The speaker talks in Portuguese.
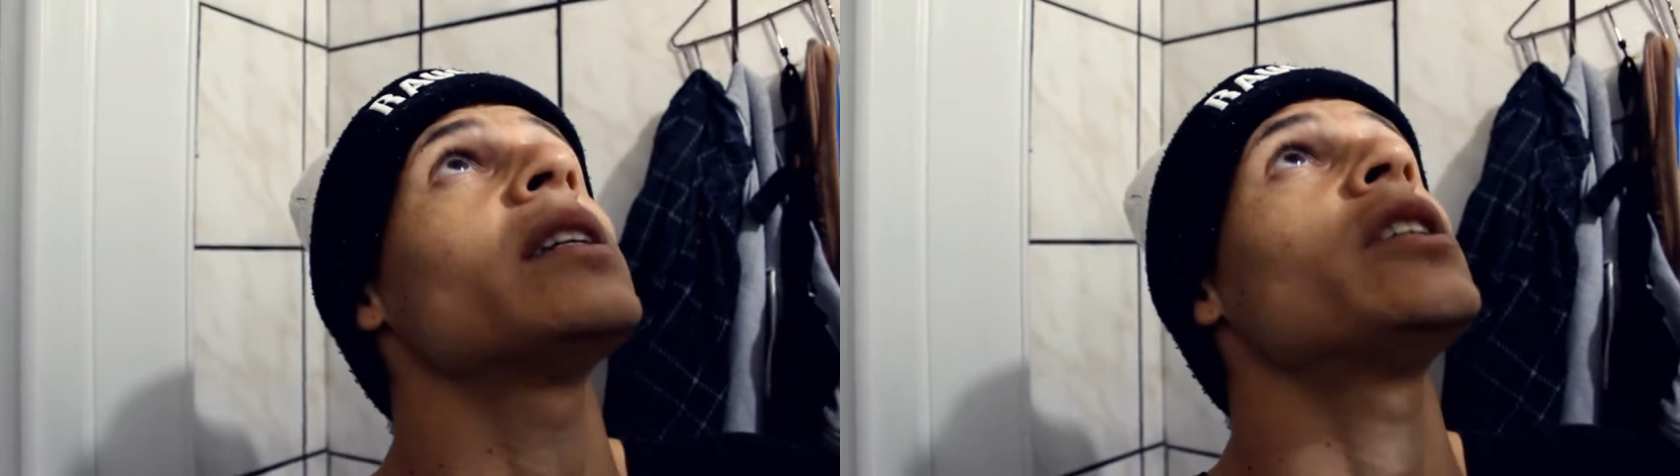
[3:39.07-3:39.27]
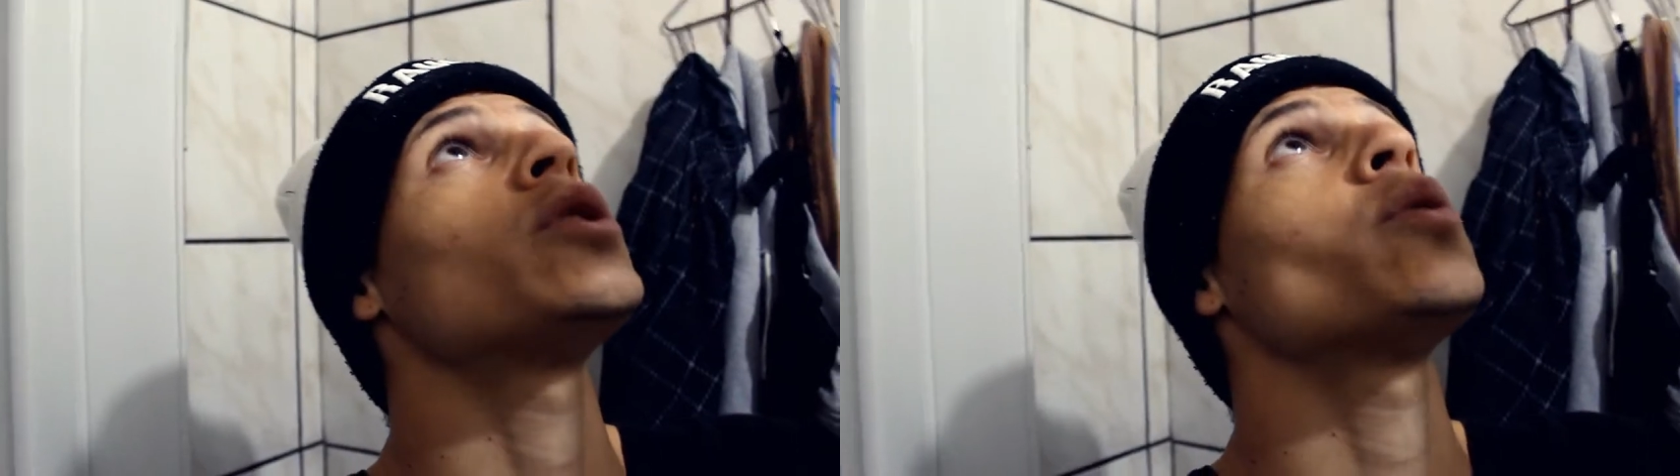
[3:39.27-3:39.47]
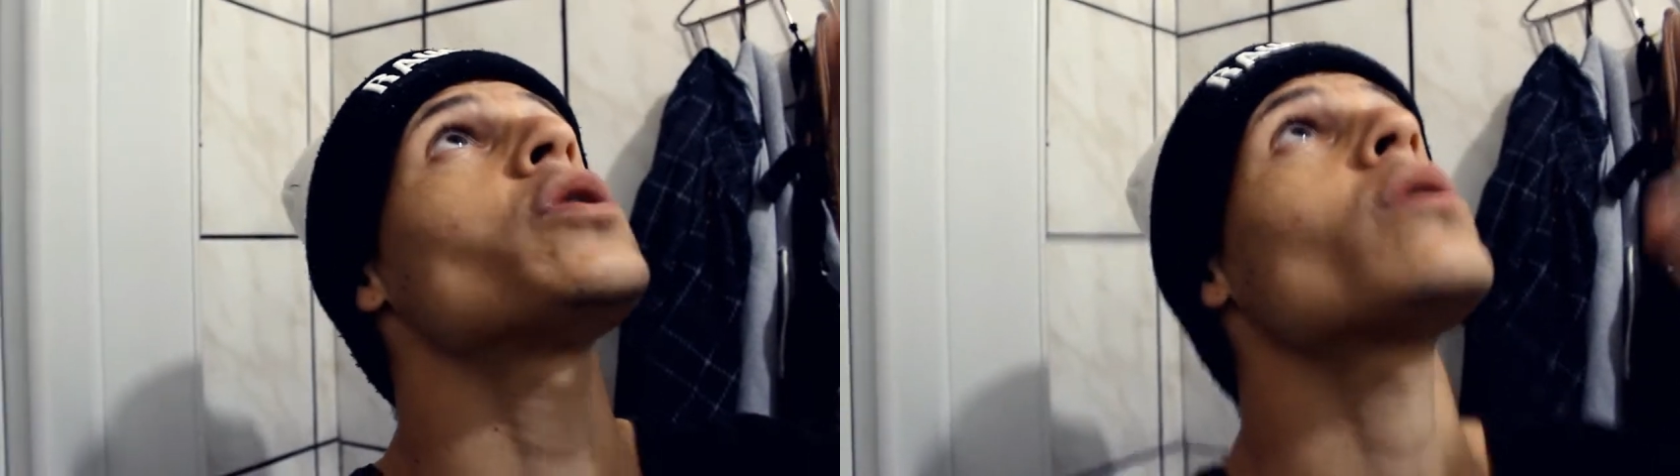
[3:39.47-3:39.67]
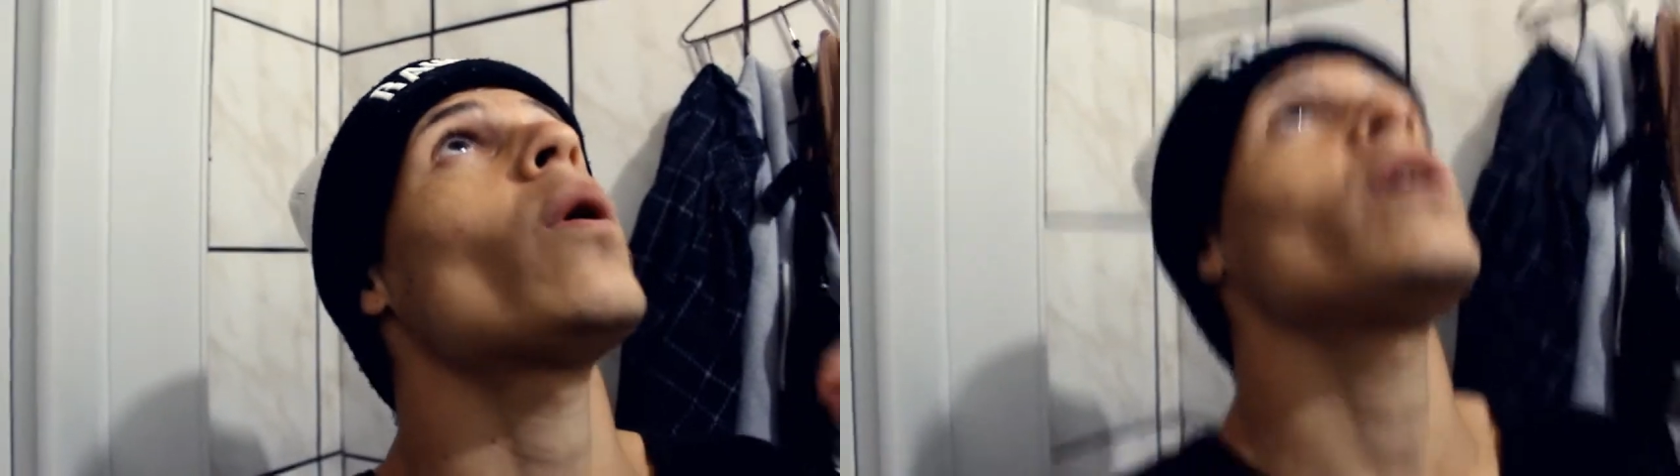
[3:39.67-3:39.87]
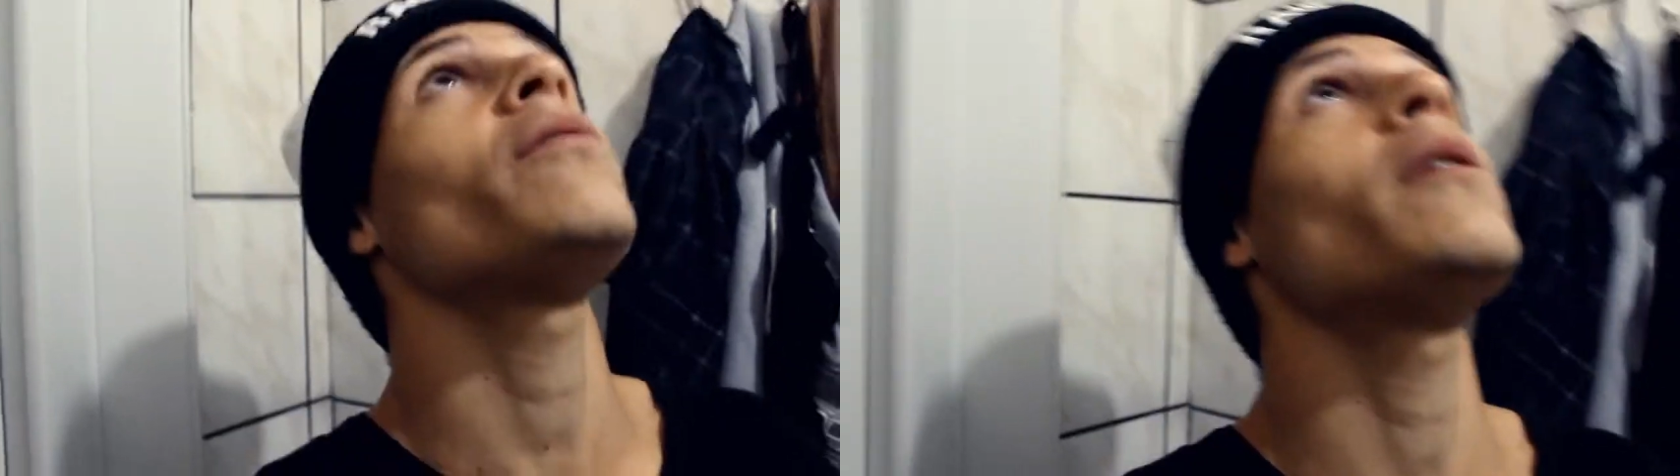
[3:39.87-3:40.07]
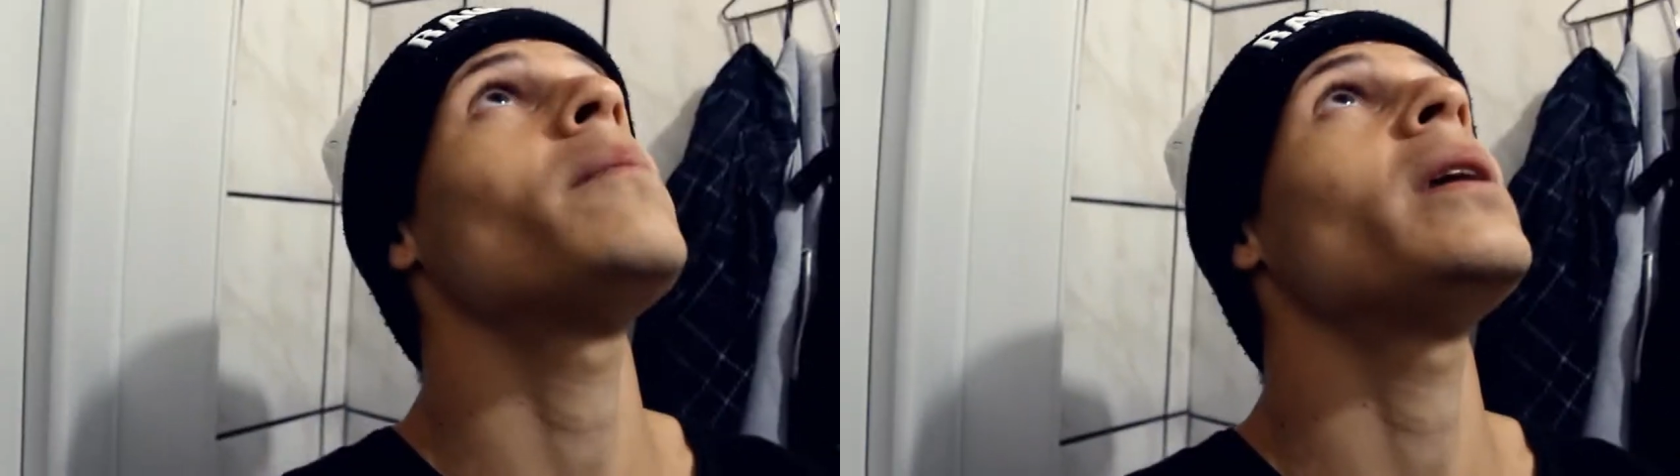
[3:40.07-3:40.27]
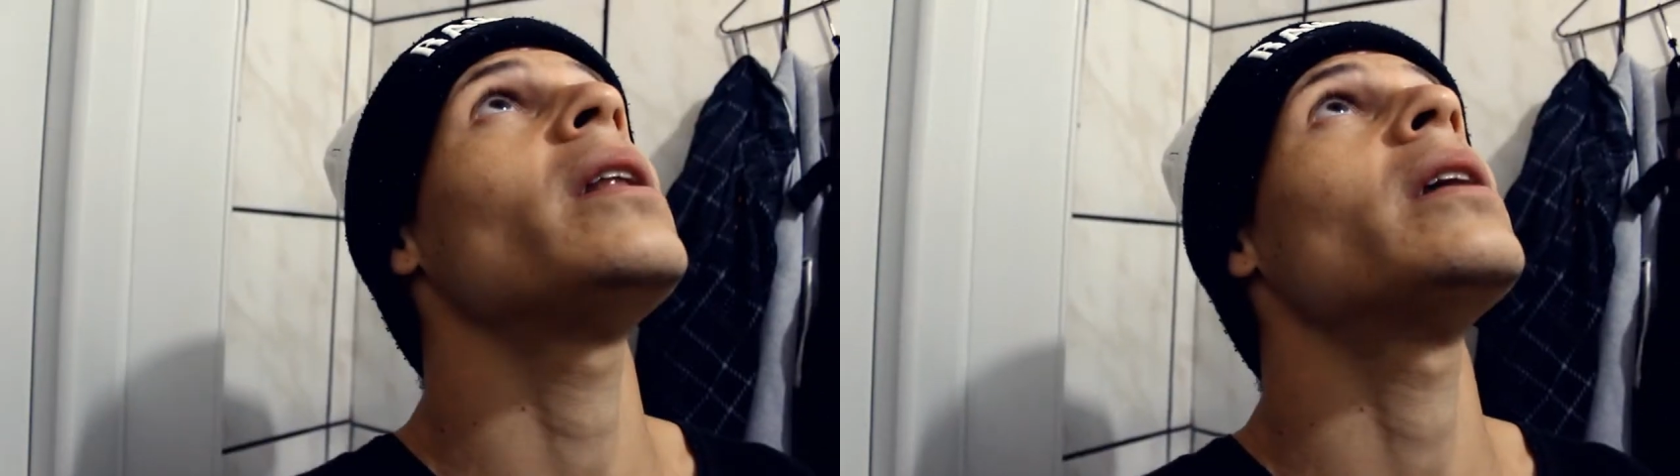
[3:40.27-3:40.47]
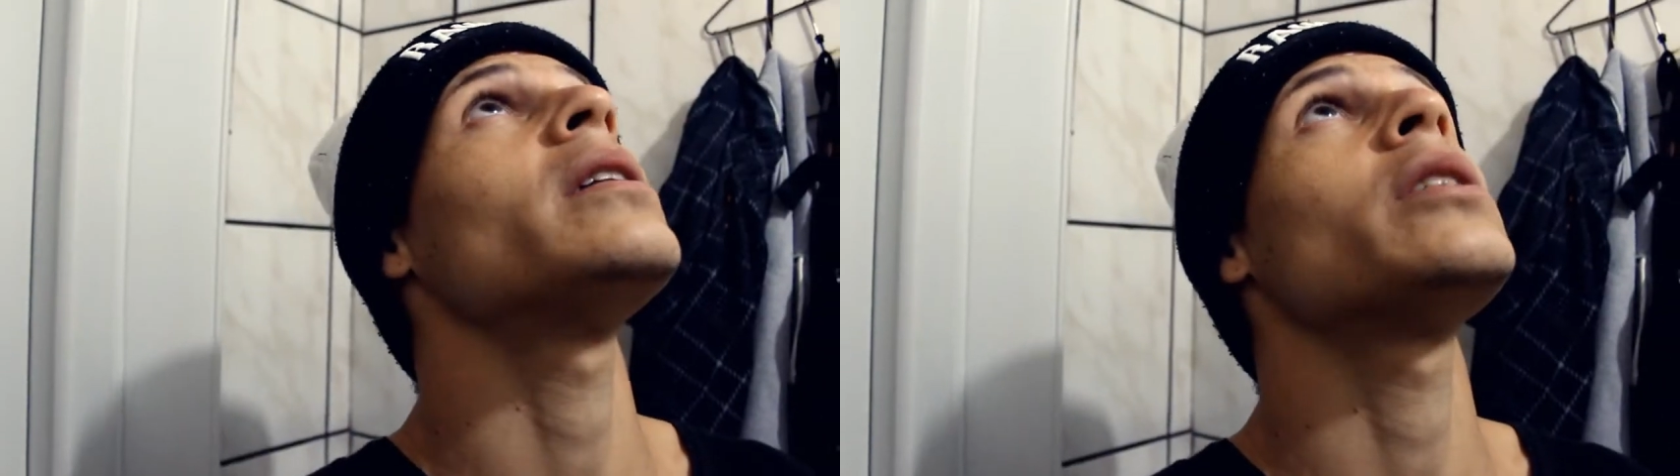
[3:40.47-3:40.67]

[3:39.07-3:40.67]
a gente não escolhe família,